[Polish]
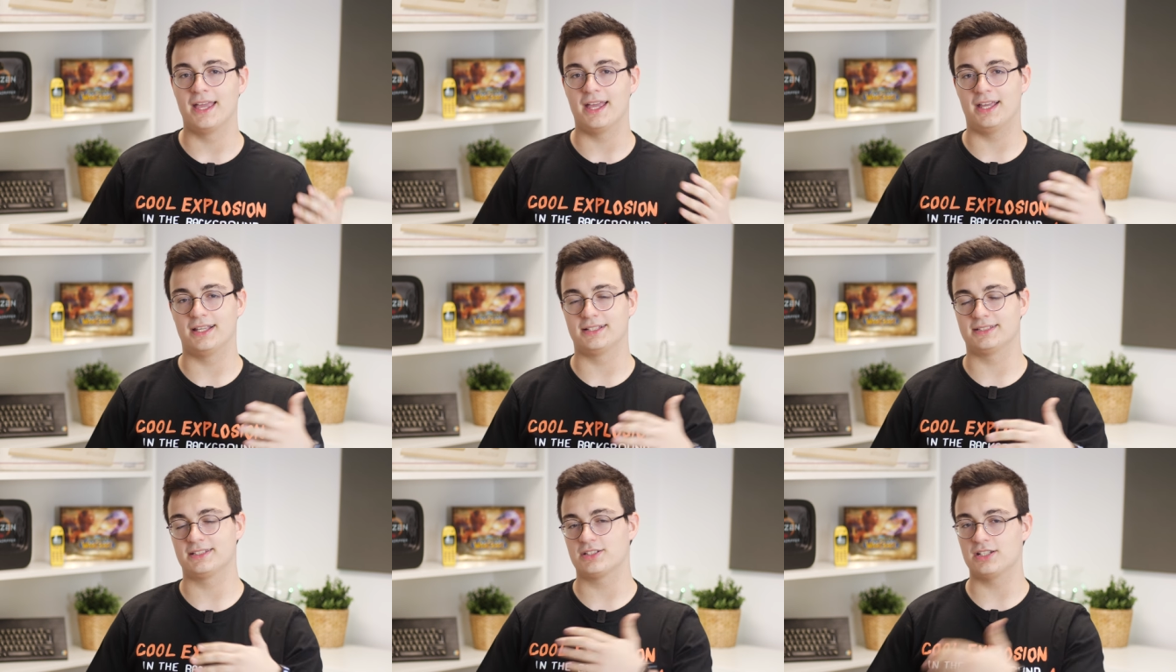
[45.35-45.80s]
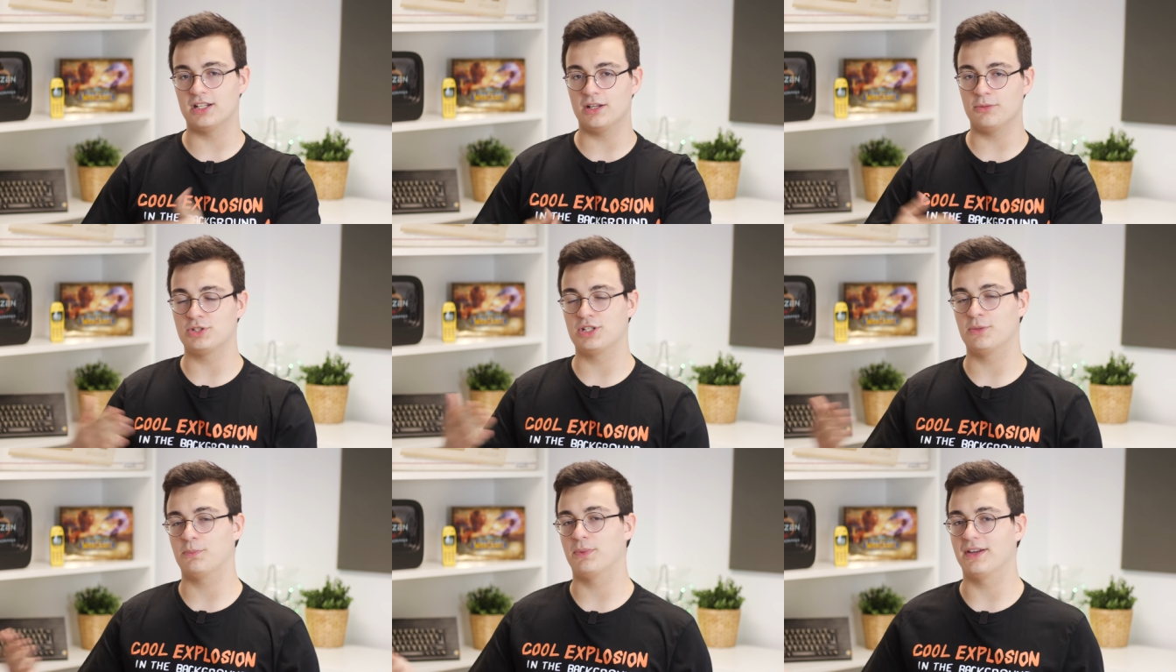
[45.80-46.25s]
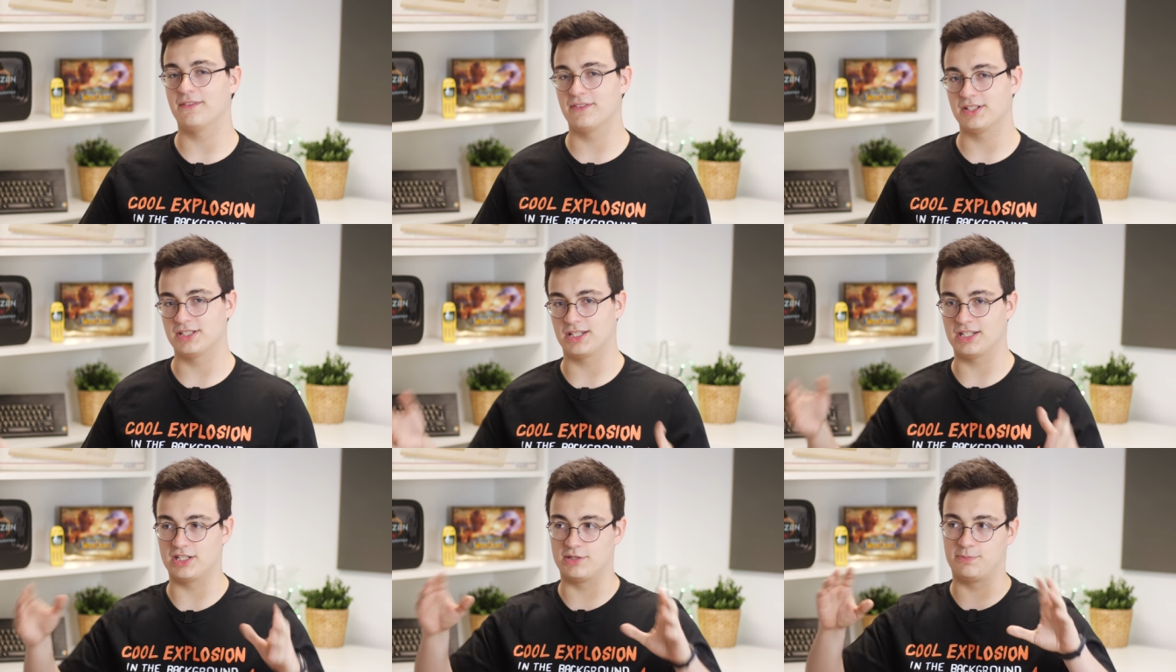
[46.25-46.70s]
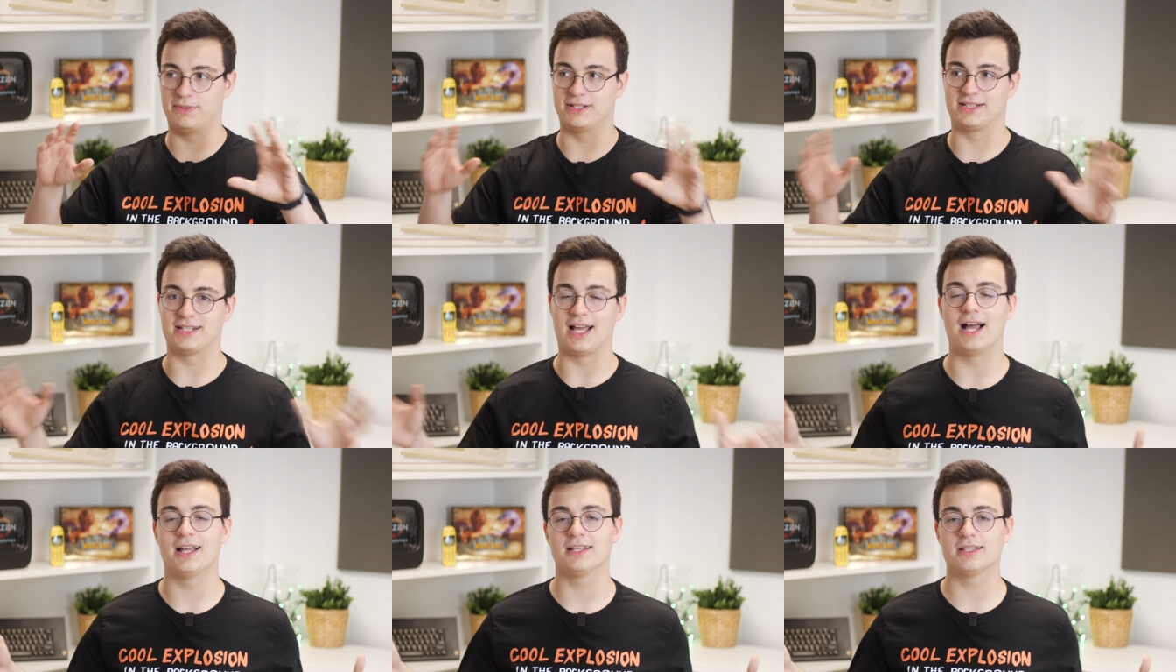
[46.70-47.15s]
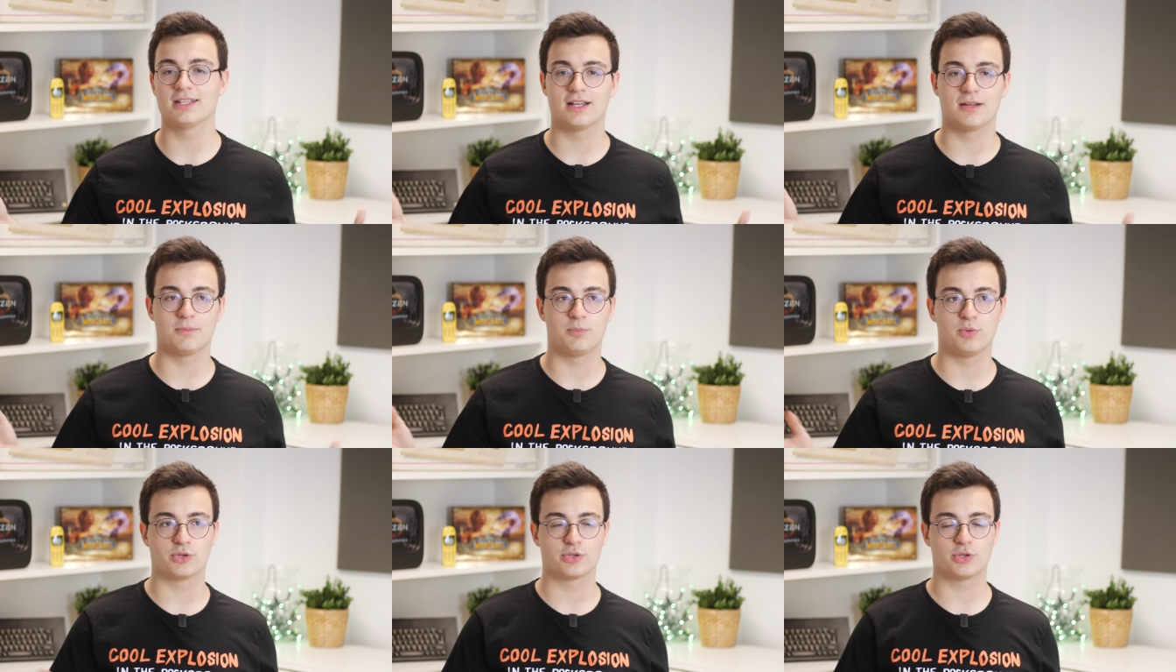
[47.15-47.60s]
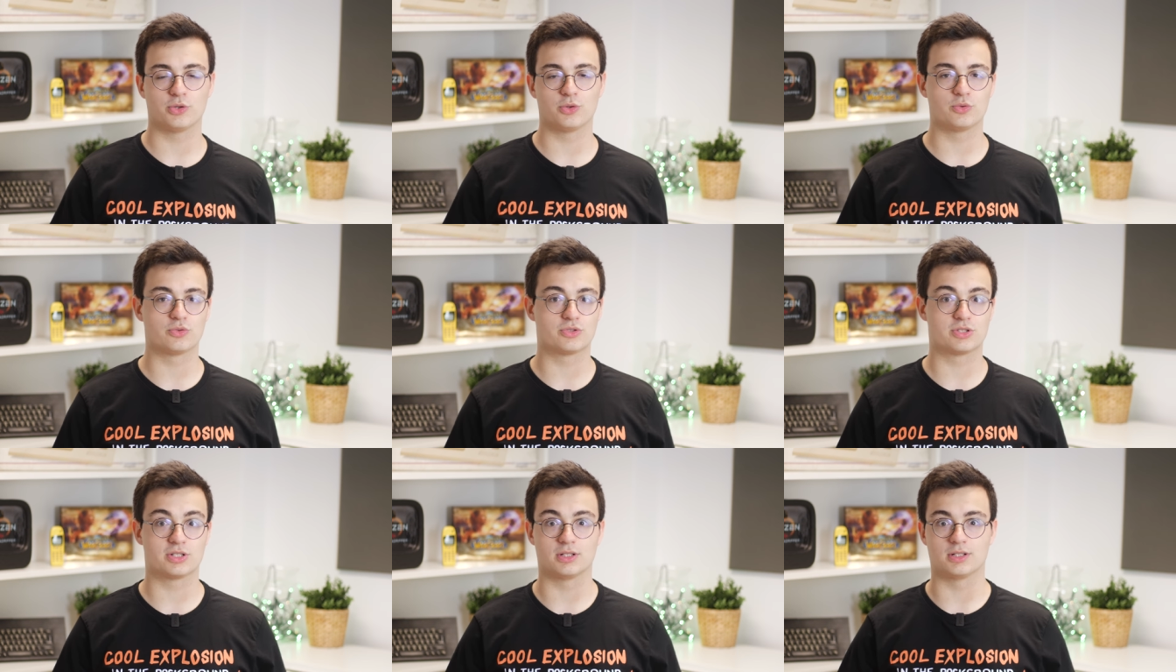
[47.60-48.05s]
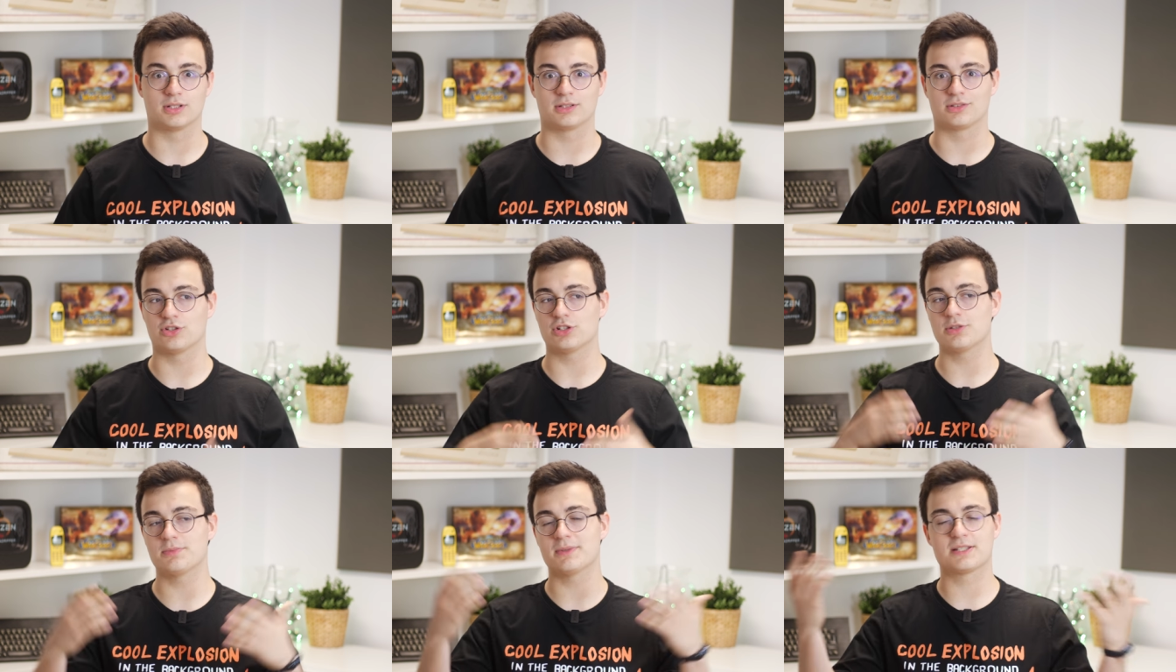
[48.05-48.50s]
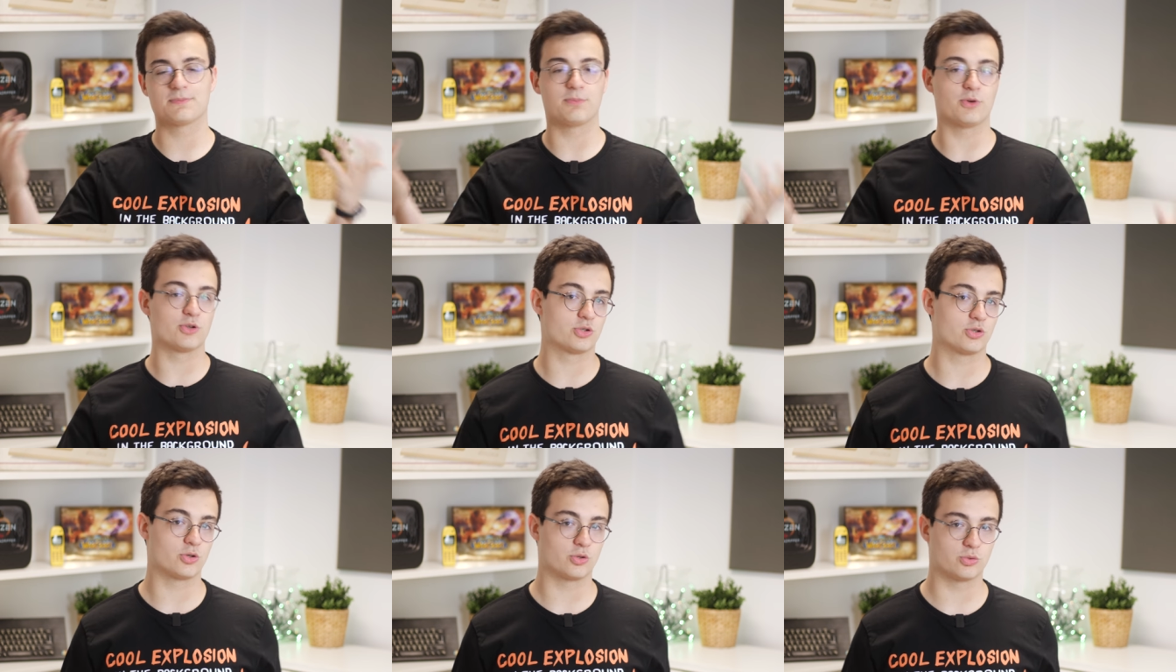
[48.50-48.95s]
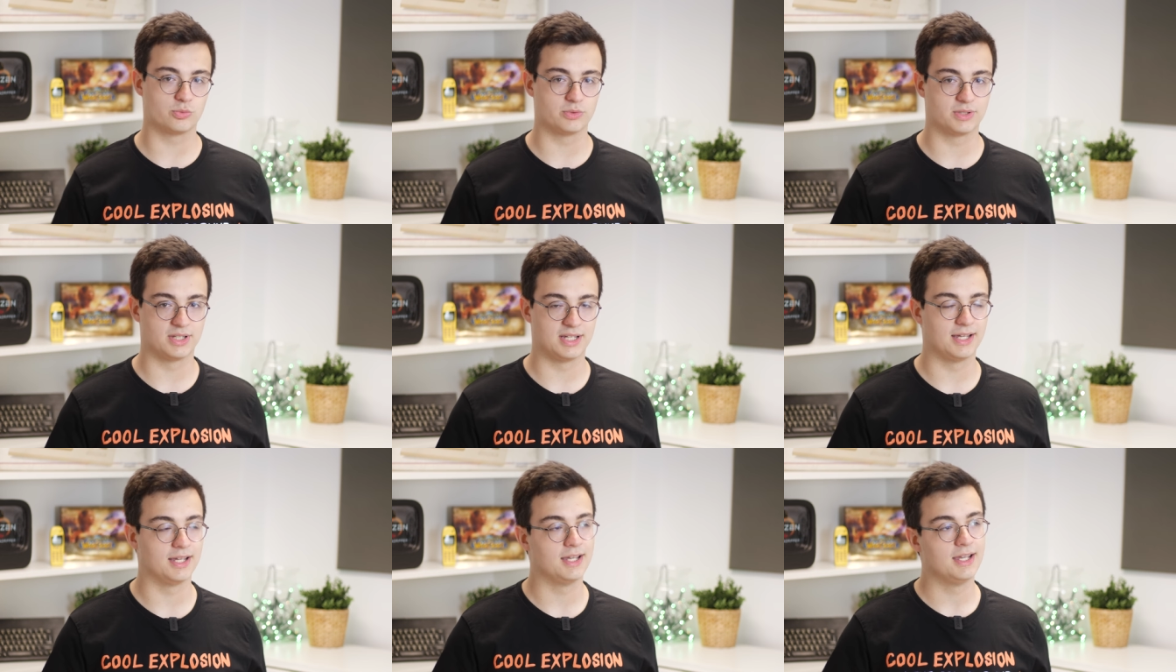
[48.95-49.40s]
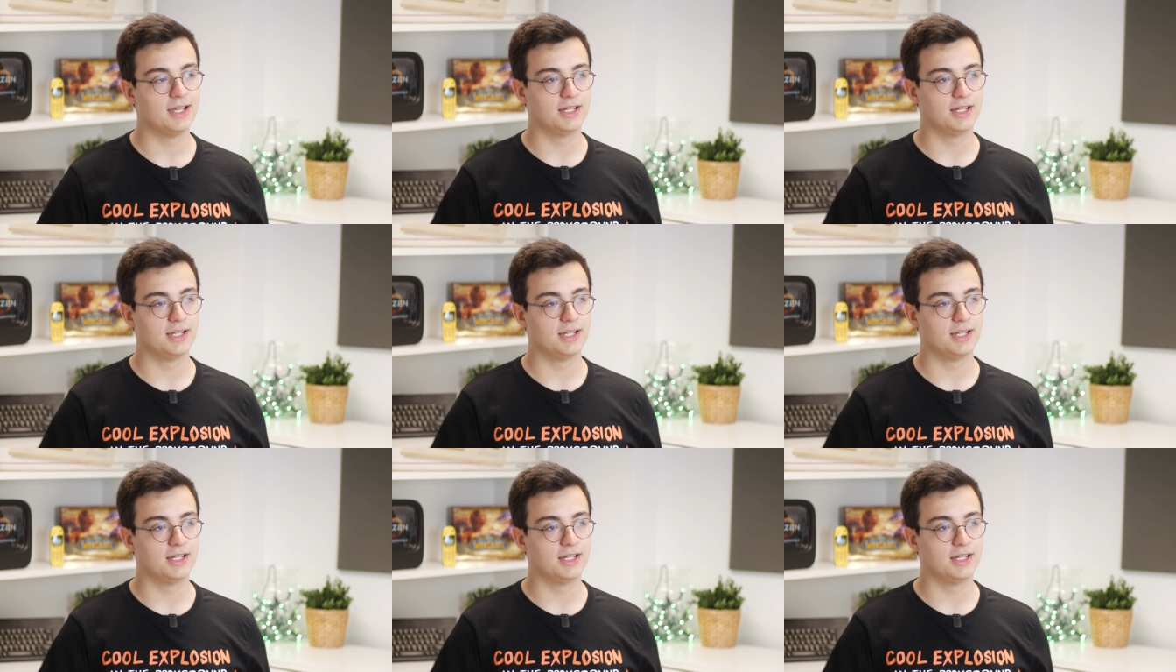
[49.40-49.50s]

e, zaczynają się pojawiać jakieś pytania pokroju, czy ktoś mnie sponsoruje,